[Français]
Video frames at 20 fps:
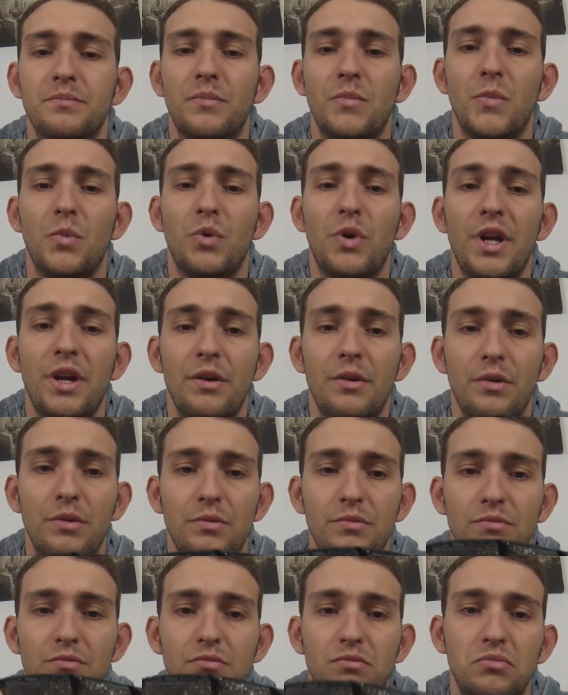Donc
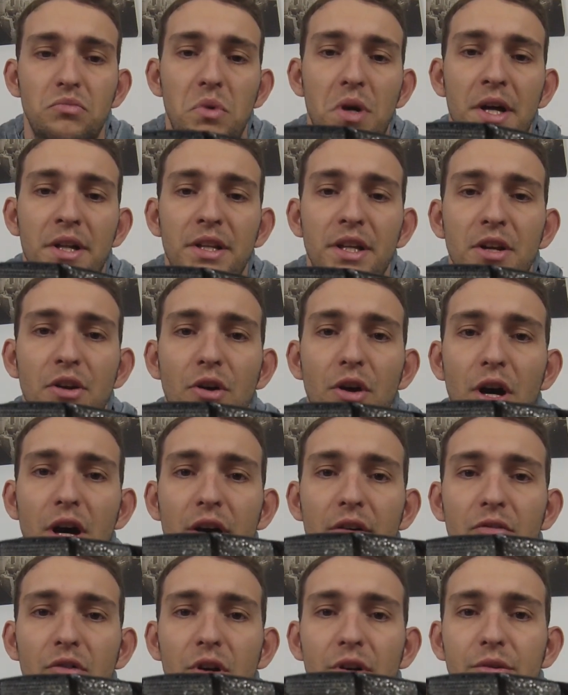un des leurs à
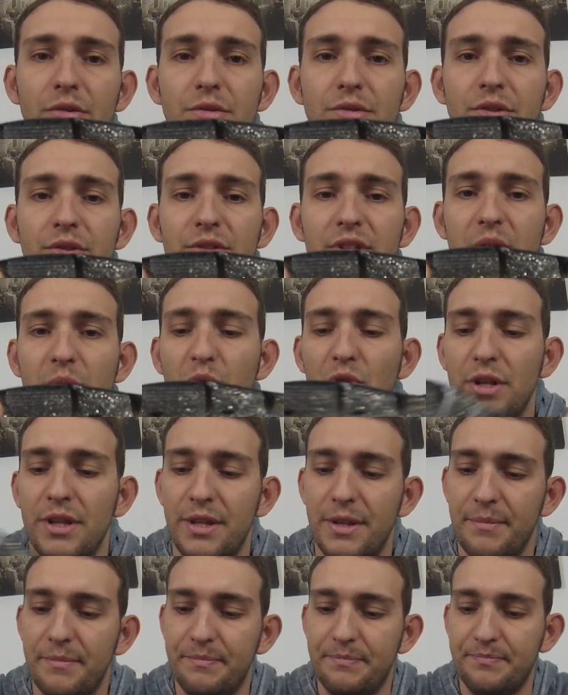avoir dans sa
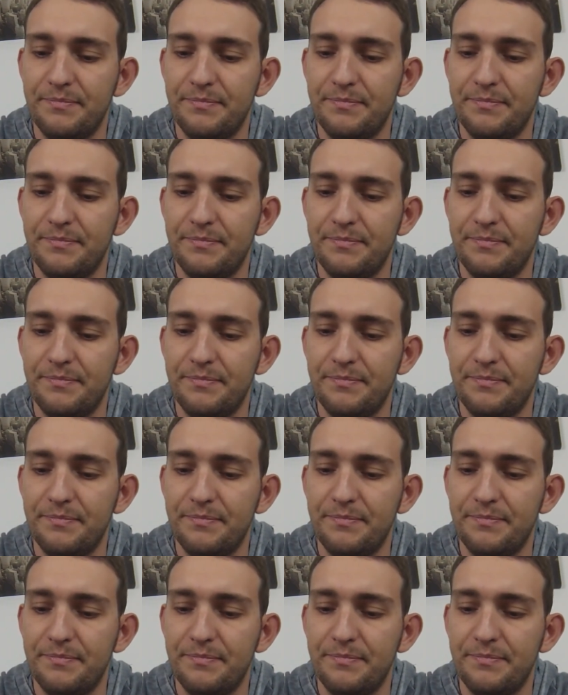boîte.